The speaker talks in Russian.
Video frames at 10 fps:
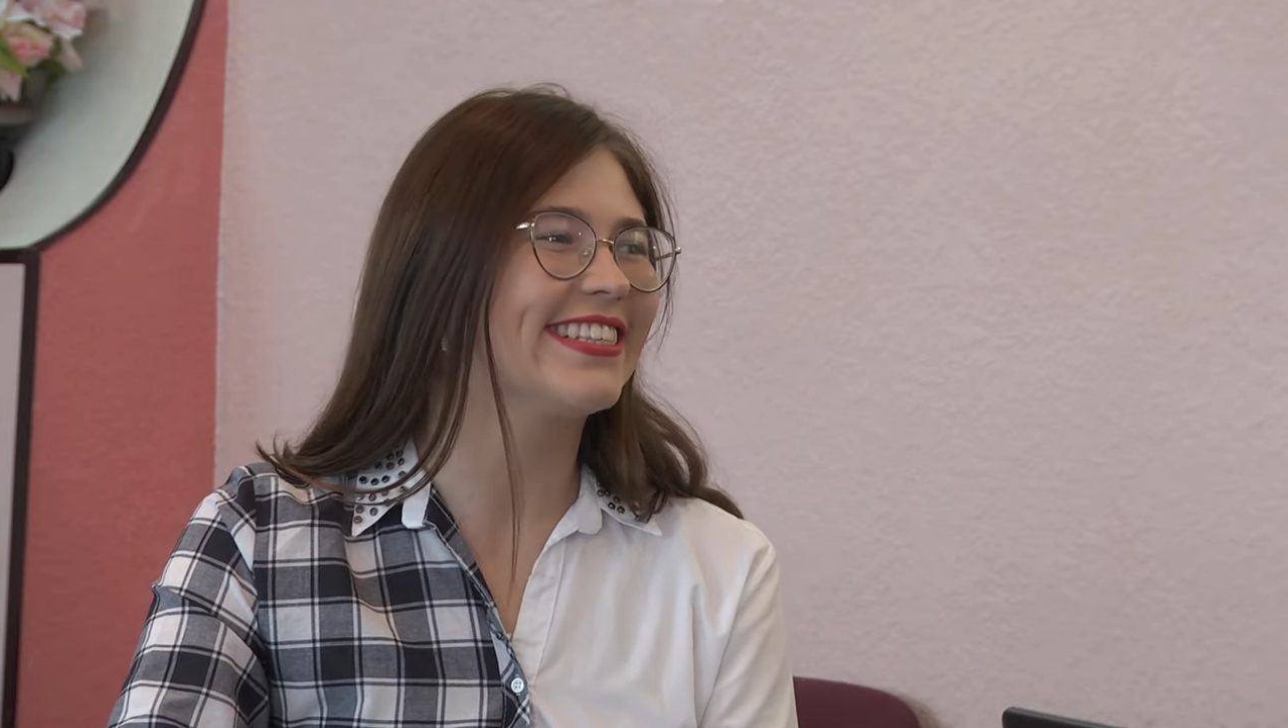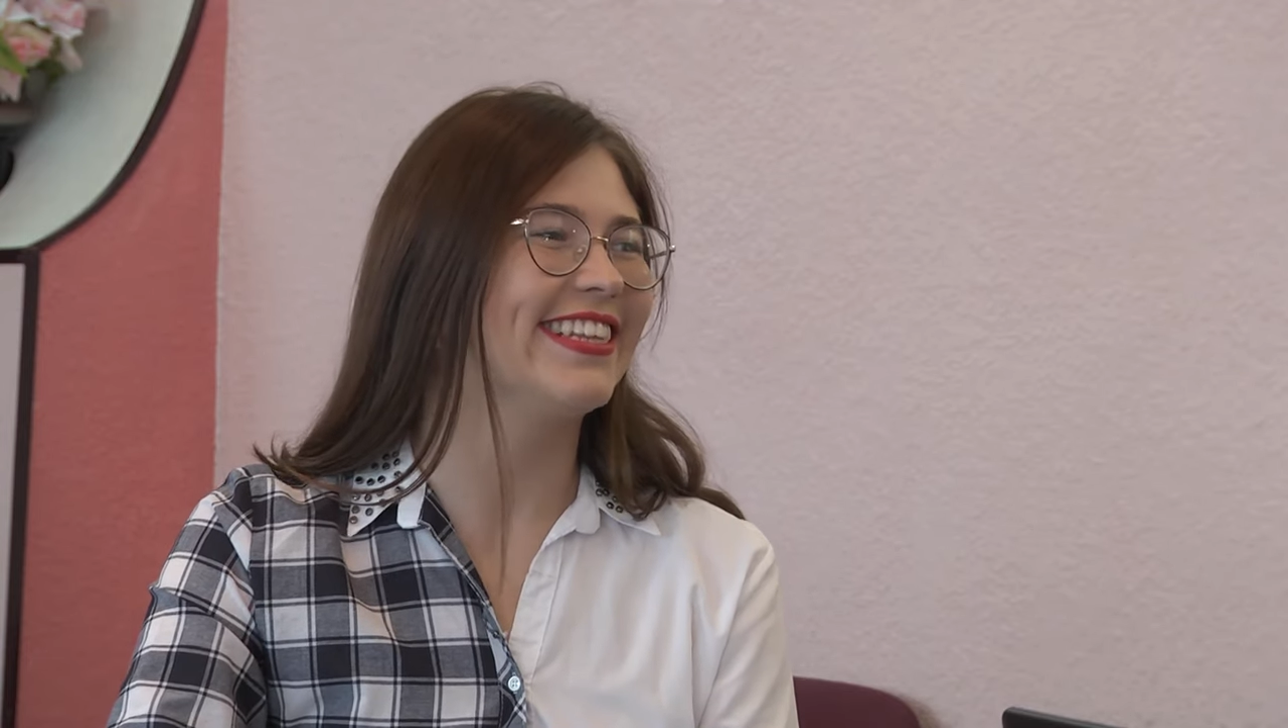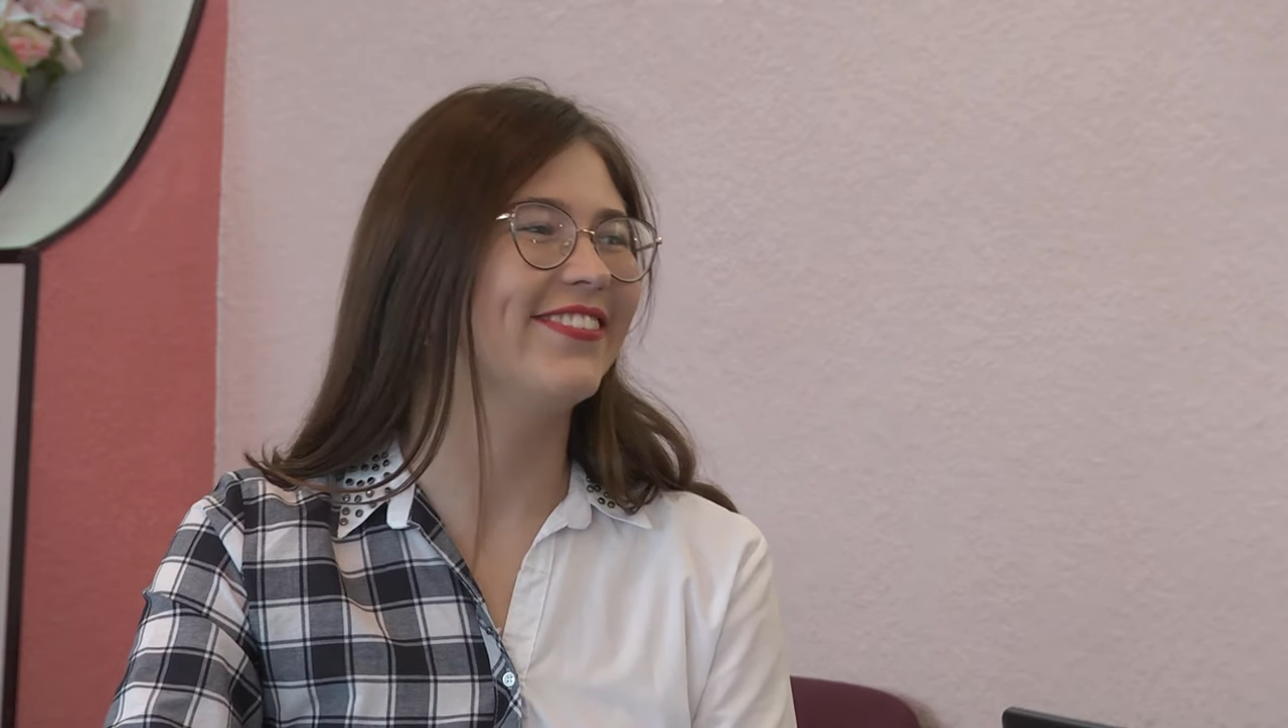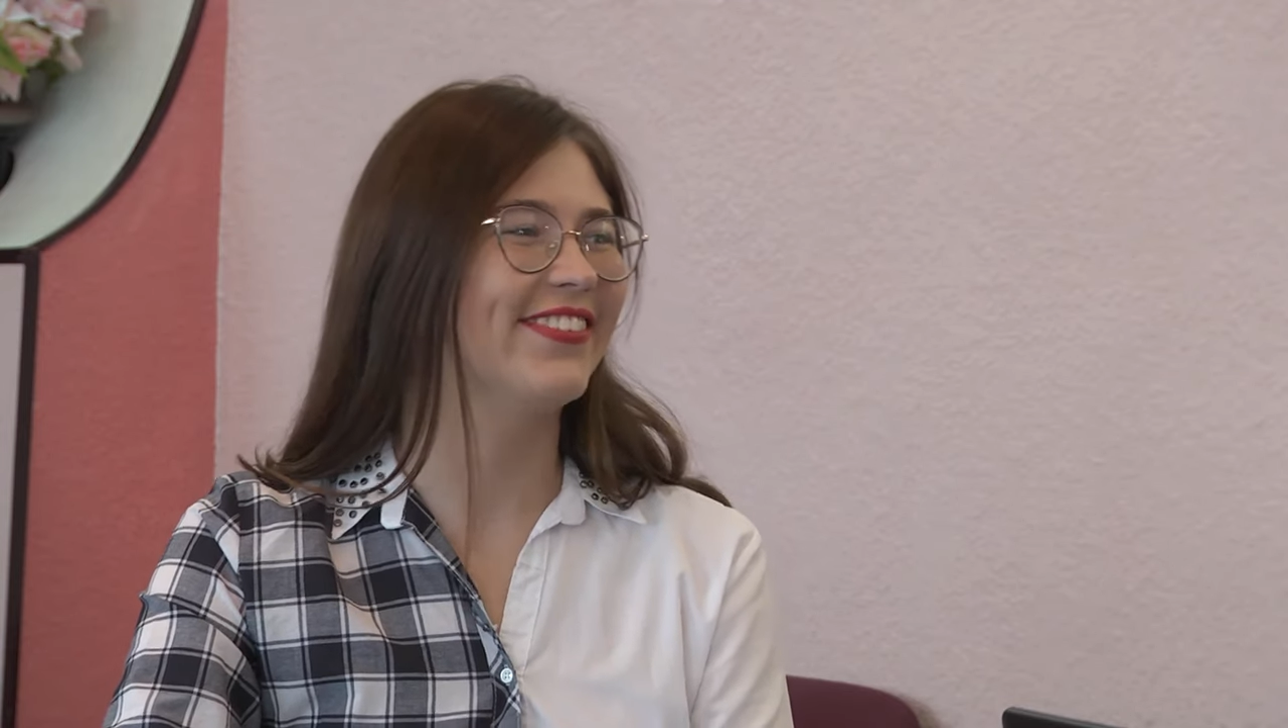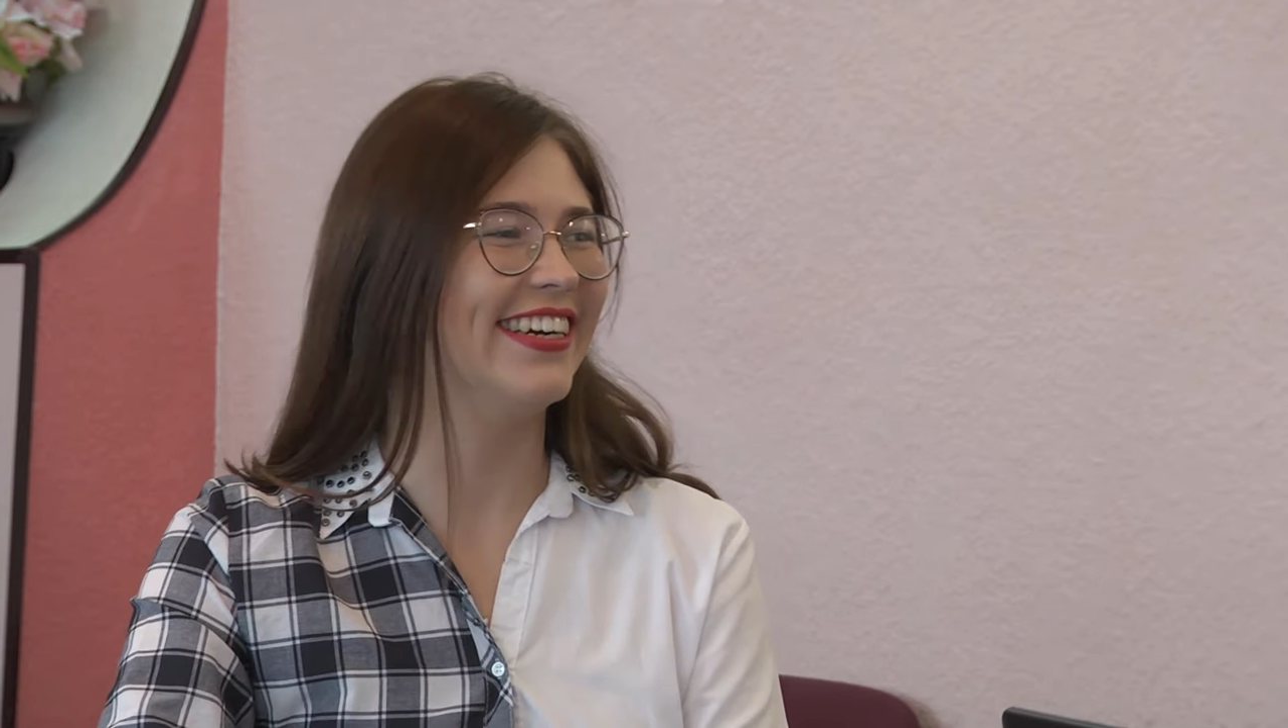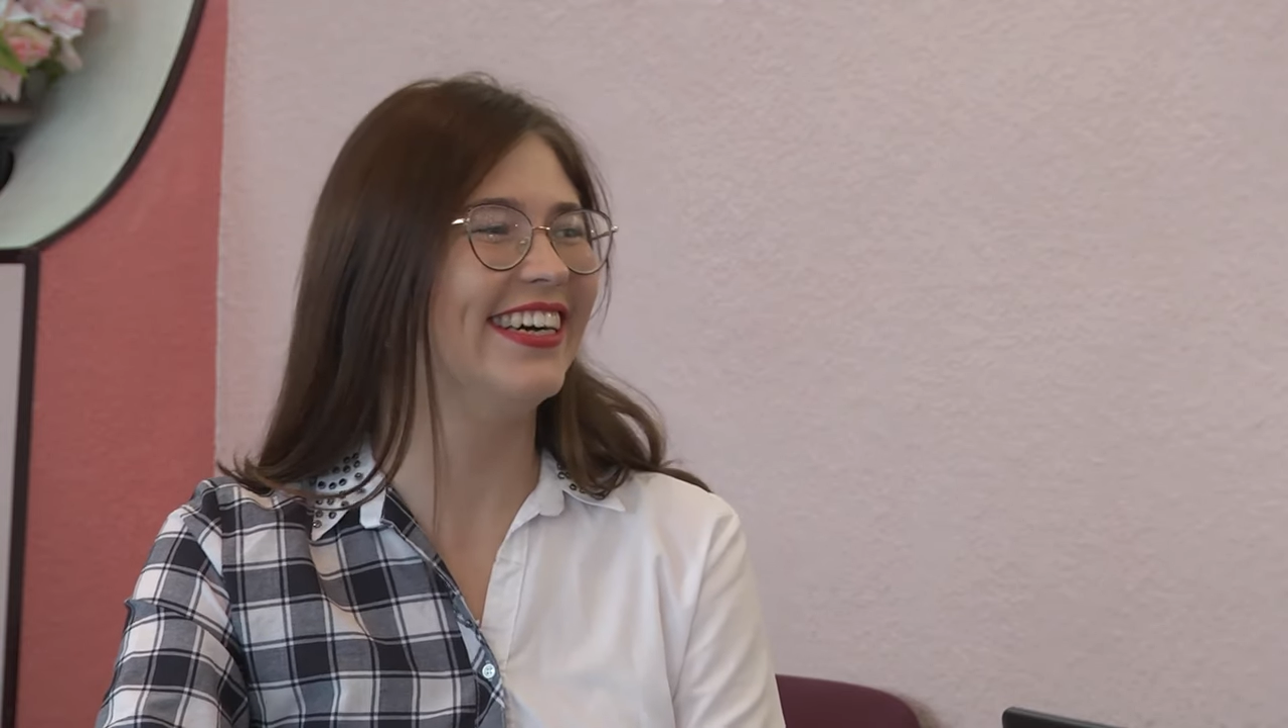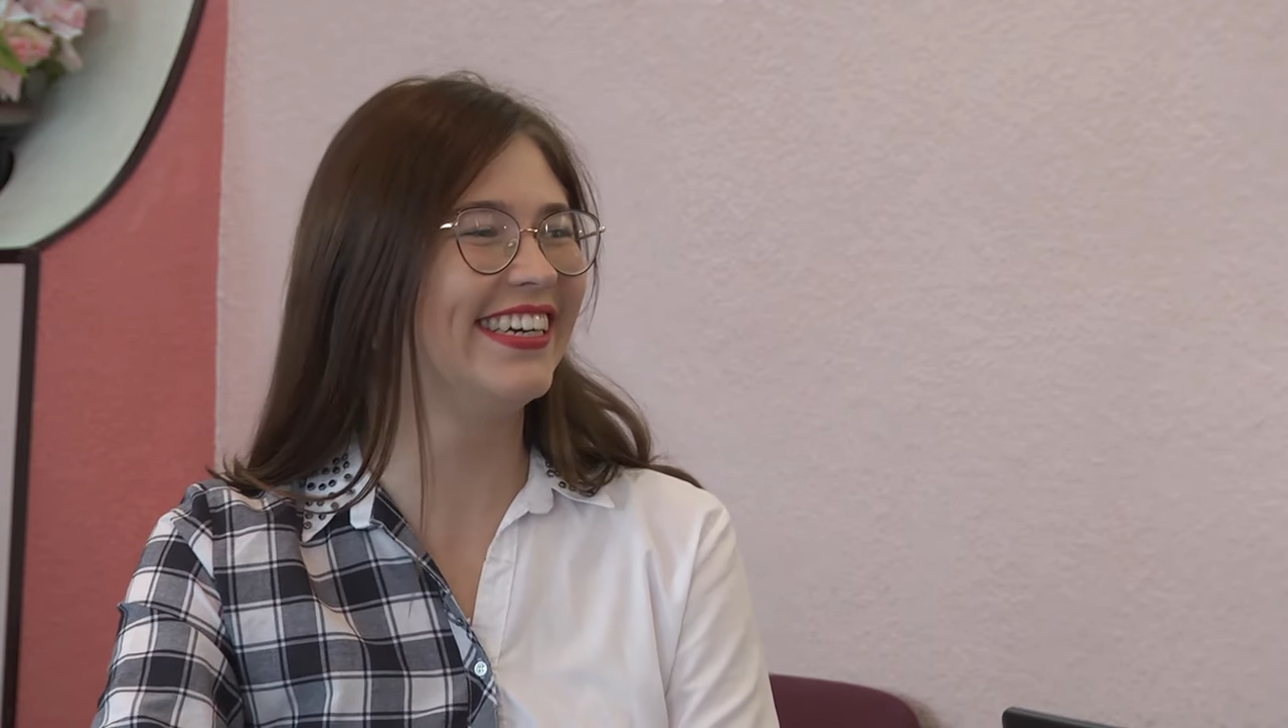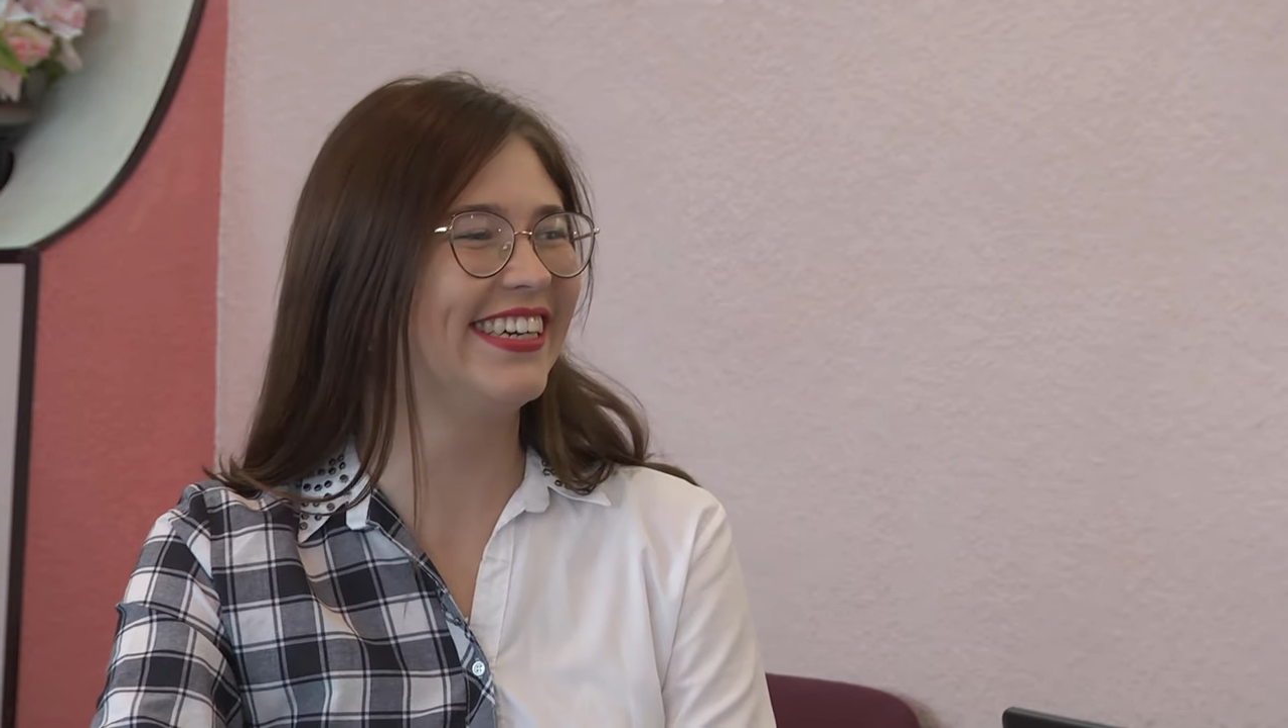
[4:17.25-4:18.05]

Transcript: а, слова.